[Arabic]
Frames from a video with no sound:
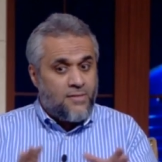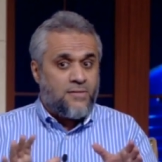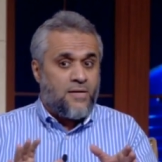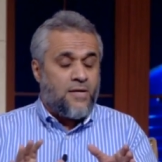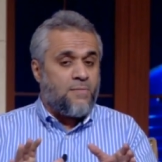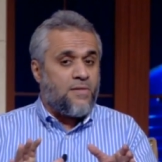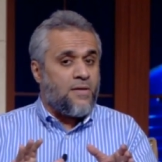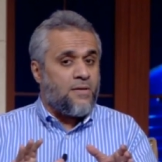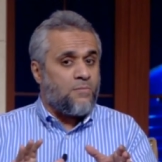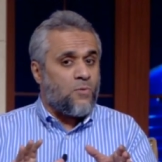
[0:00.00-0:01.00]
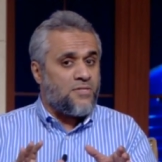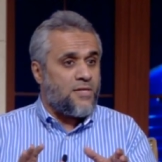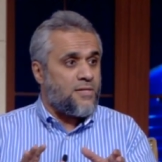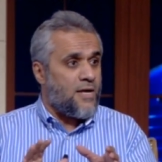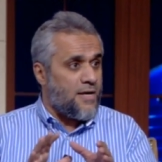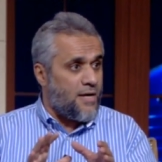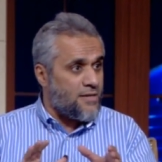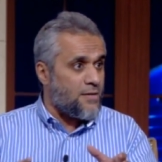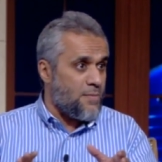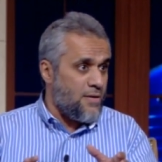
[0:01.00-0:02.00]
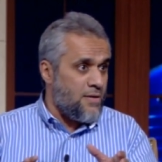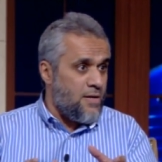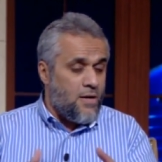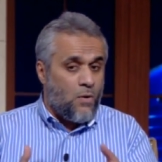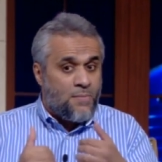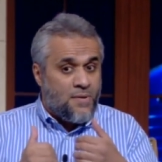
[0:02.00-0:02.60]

عند يعني مثلا مواجهته حق خطر ما او